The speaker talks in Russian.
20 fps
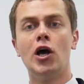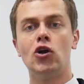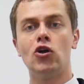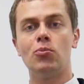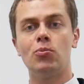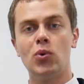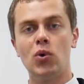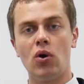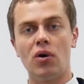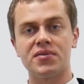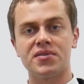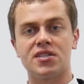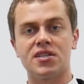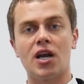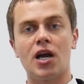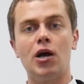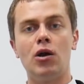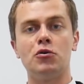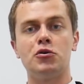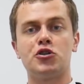люблю
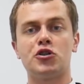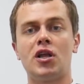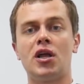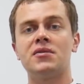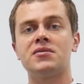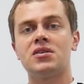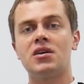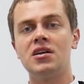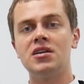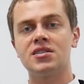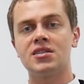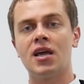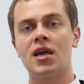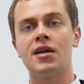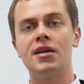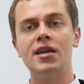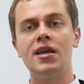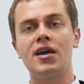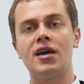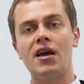Австралию, читаю австралийские
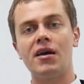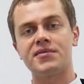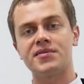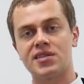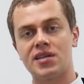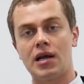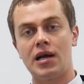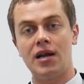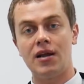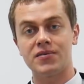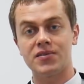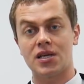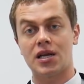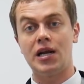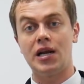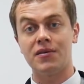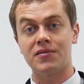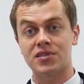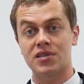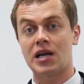книги, Австралия,
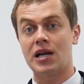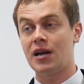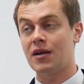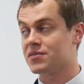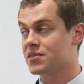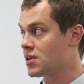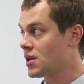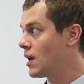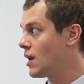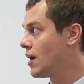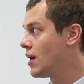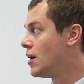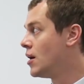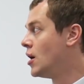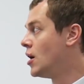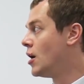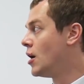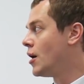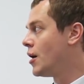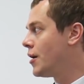Австралия, Австралия,
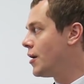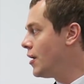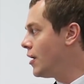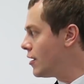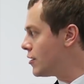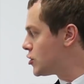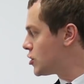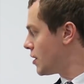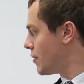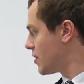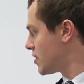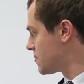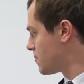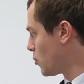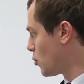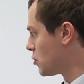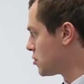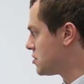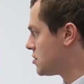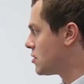Австралия. И человек
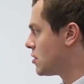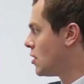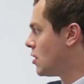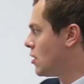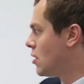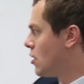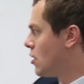спросит,